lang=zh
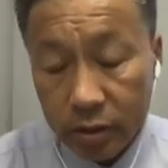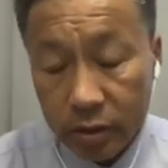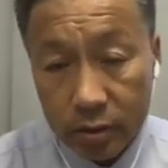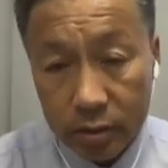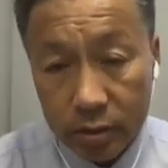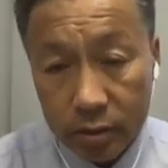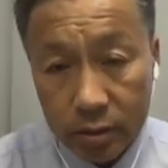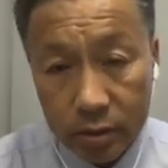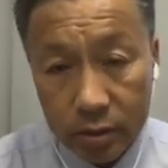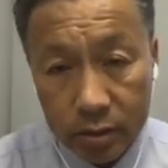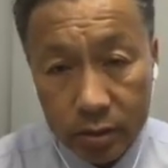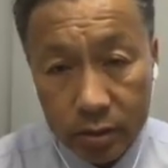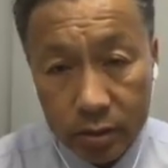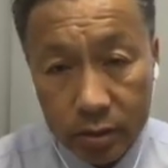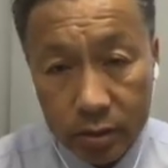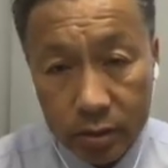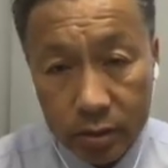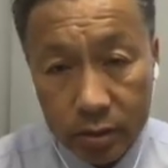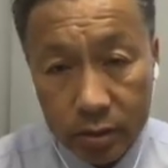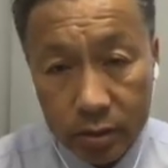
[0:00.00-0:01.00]
呃肿
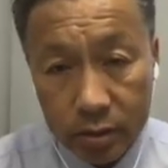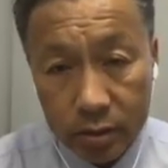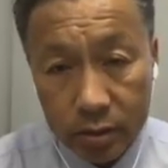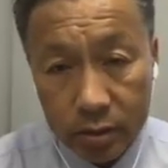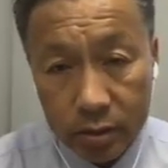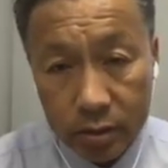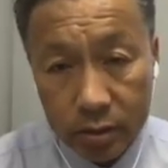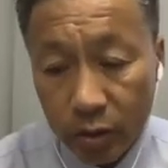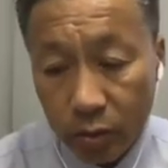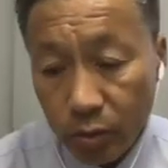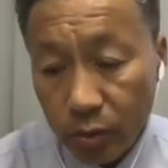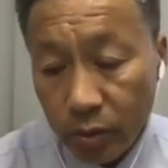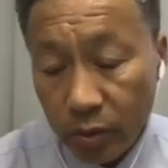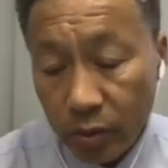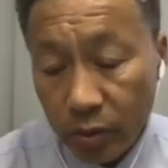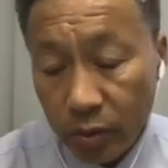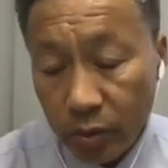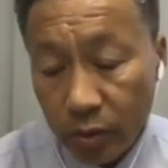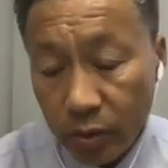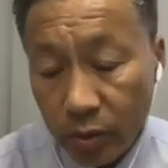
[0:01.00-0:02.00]
瘤诊断领
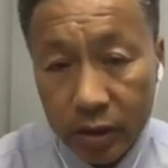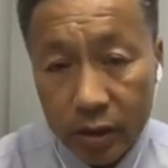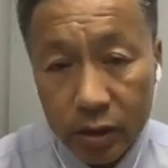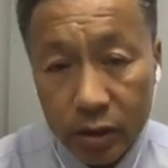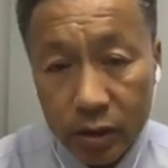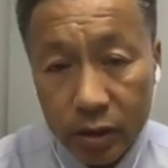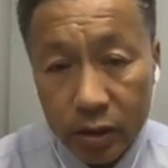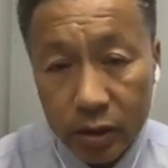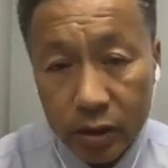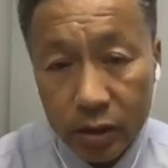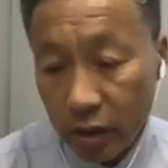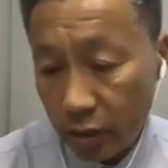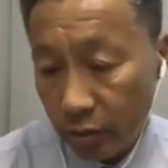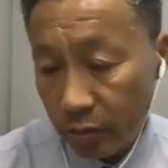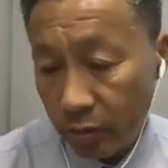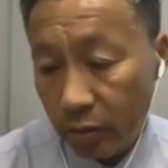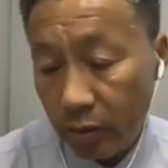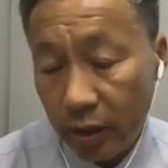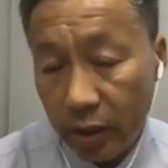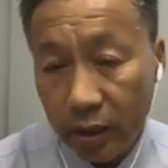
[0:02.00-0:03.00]
域和这个预测
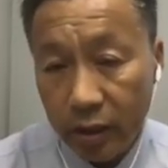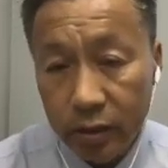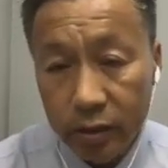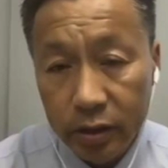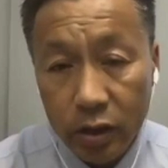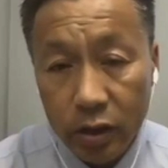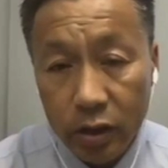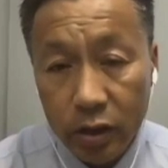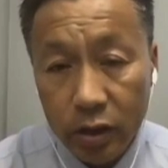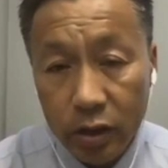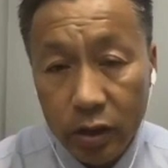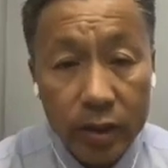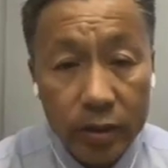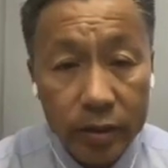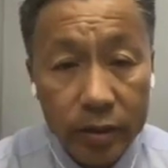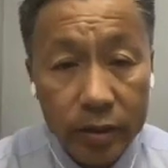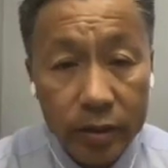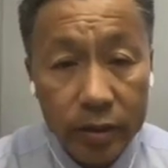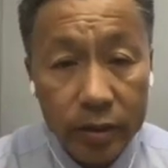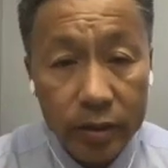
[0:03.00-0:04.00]
领域的话，一个
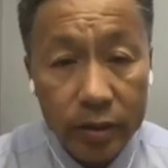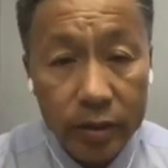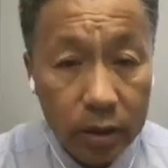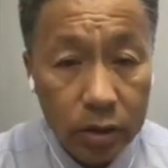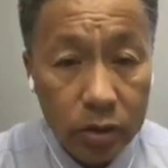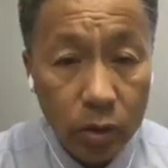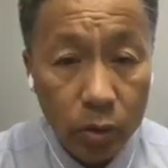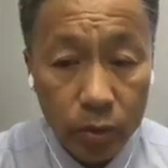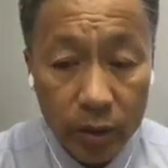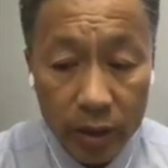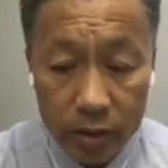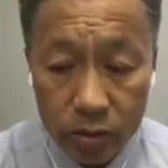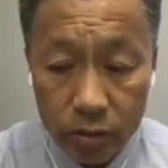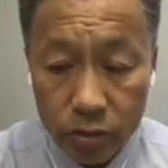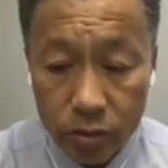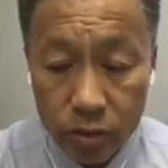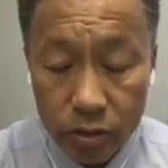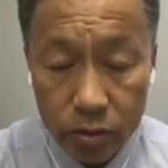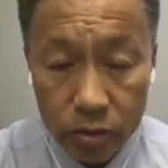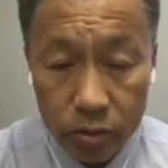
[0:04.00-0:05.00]
重要的一个
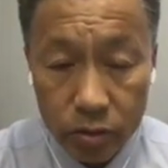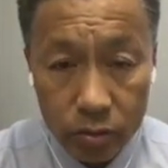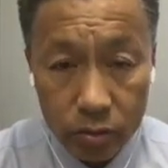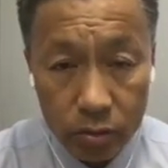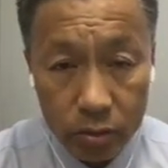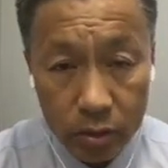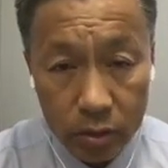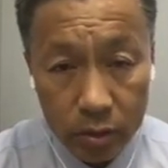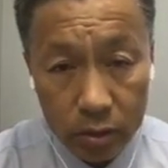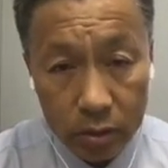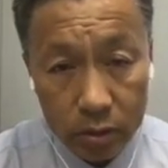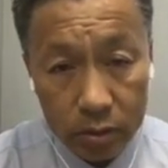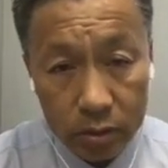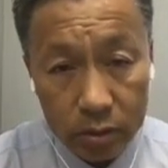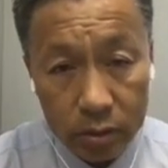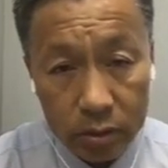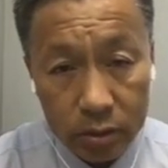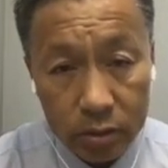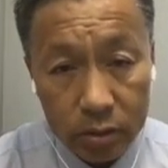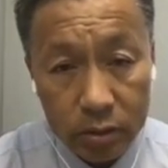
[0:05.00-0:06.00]
手段就是
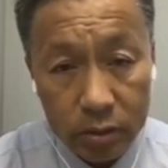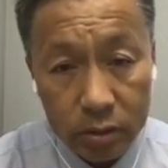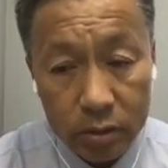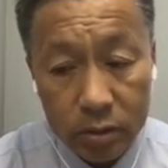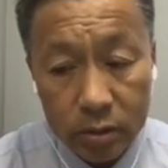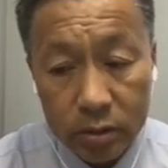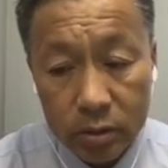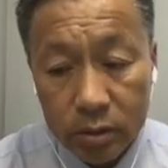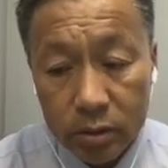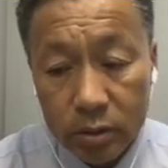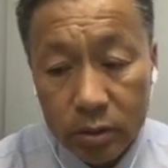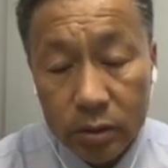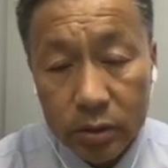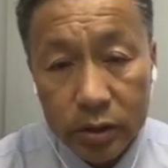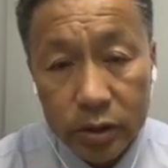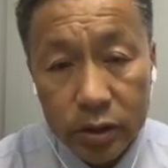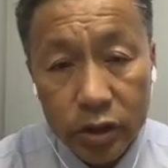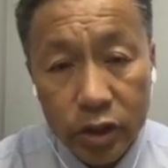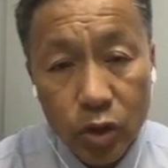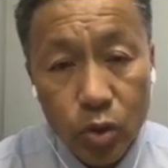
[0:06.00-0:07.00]
用，呃。
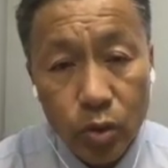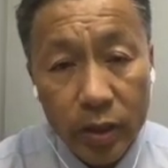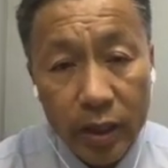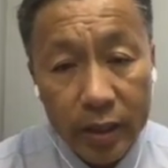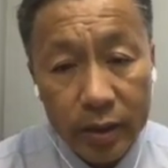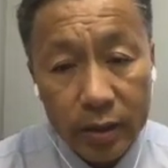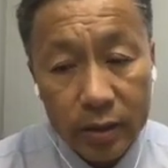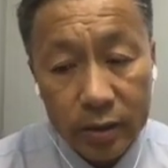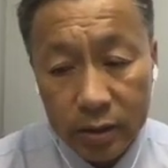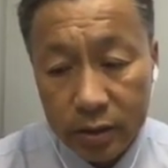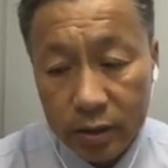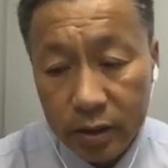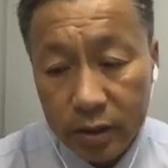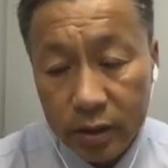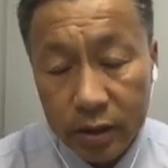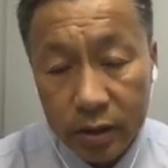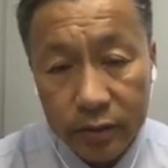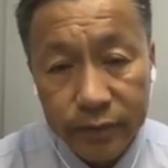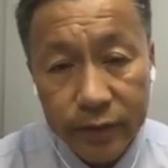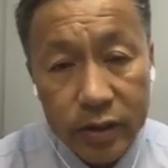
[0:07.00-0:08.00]
遗传
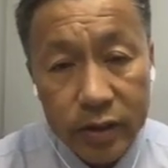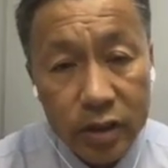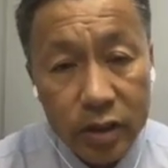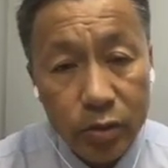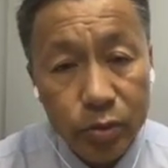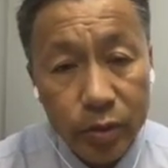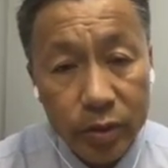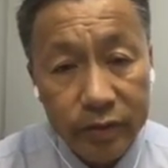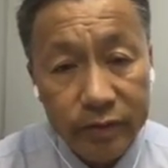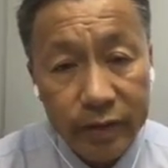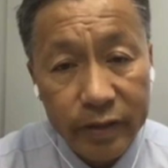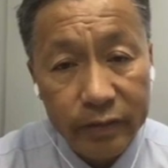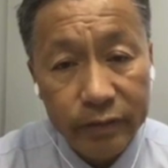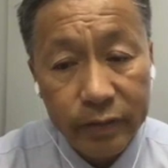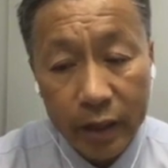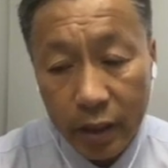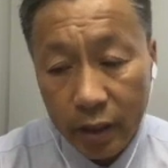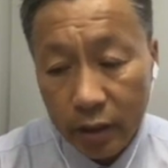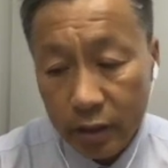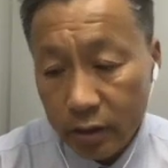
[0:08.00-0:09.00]
和这个分子生物
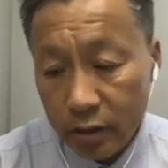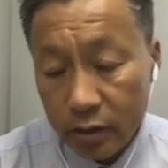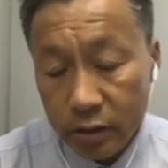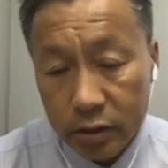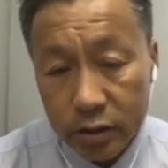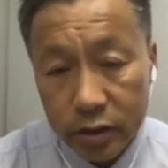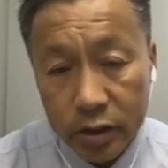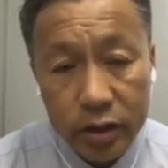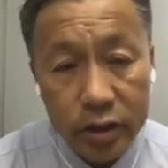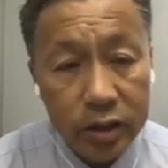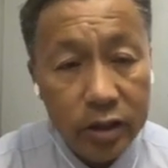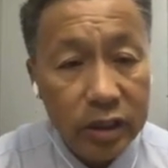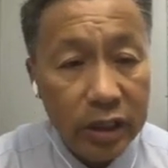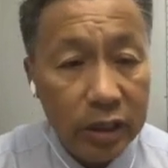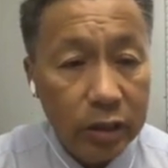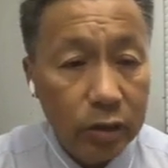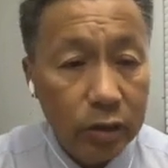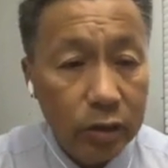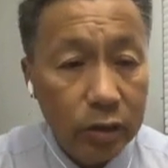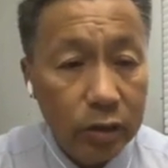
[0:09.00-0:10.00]
学的方法
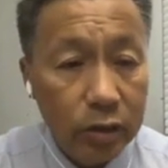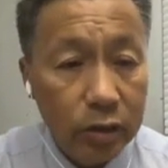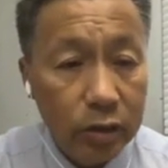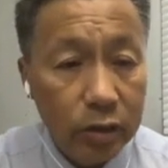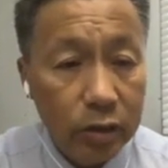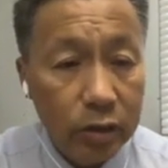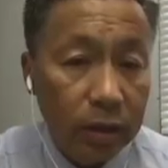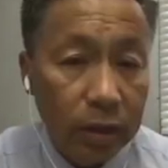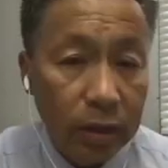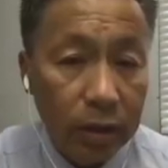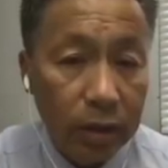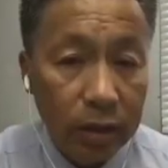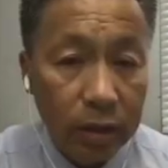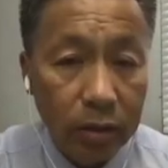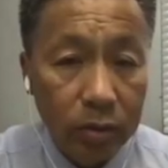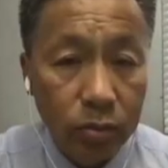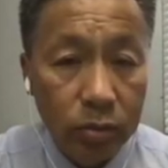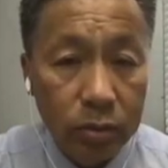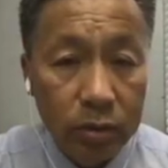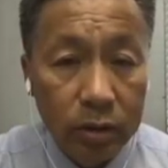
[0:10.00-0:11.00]
进行诊断，
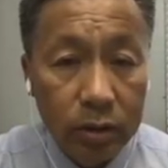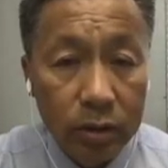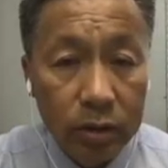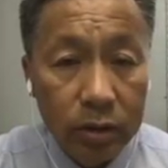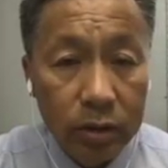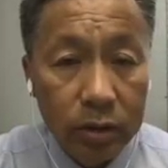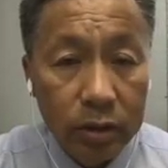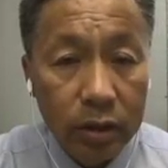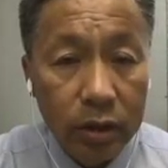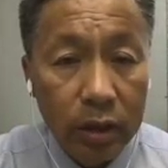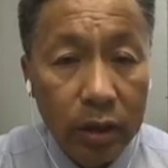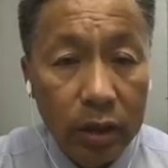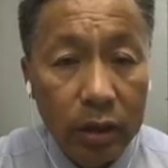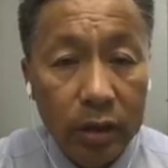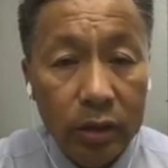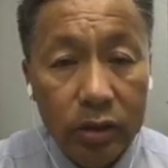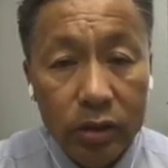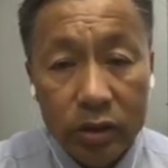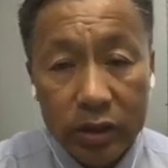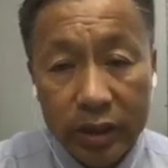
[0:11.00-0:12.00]
呃，
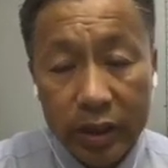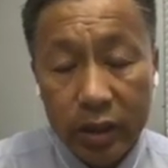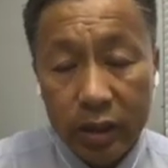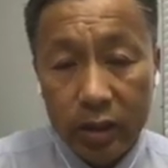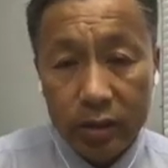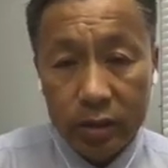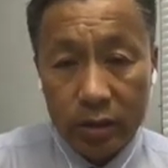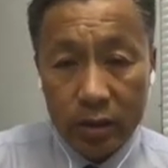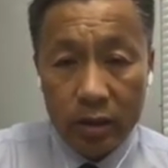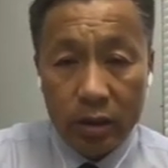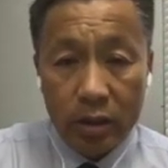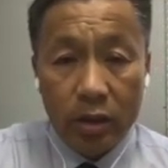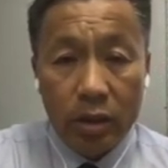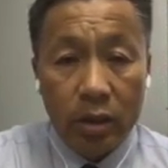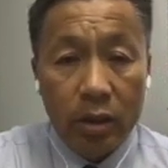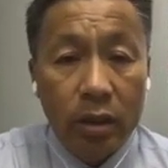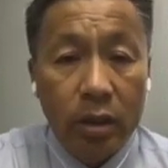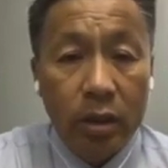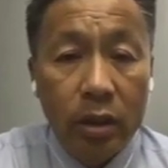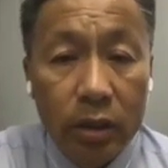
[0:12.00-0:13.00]
呃，
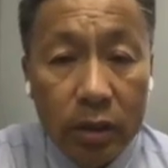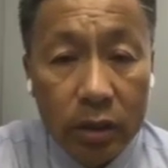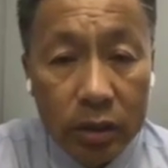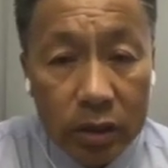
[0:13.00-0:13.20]
这个